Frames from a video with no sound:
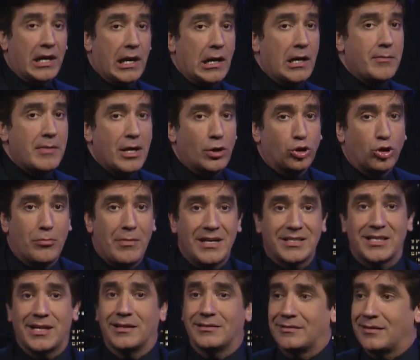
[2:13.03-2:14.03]
requerimiento
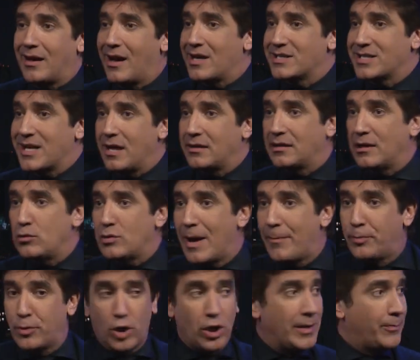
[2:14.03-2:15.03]
más allá de tener
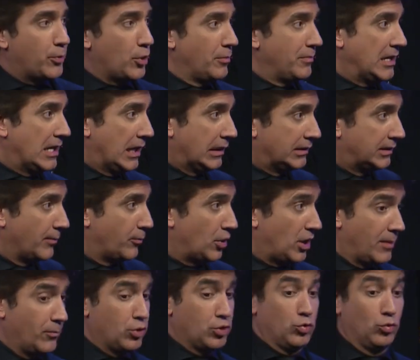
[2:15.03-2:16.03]
una prole prominente.
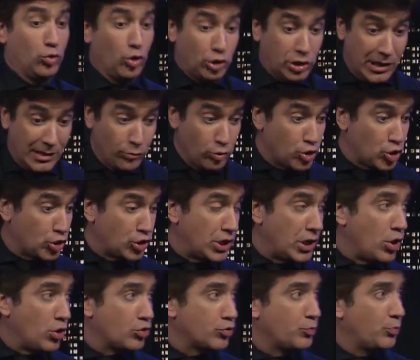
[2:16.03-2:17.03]
Por ejemplo, si uno tiene muchos
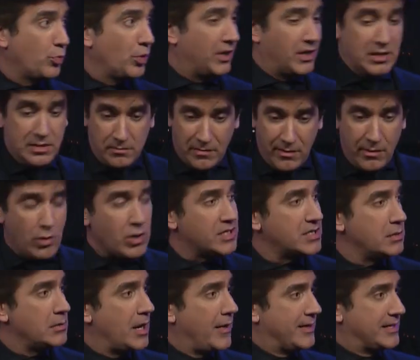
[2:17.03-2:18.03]
hijos, me vengo
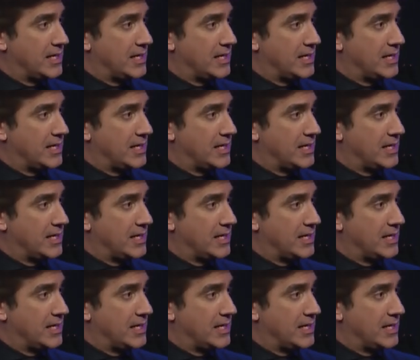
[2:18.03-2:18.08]
a hacer una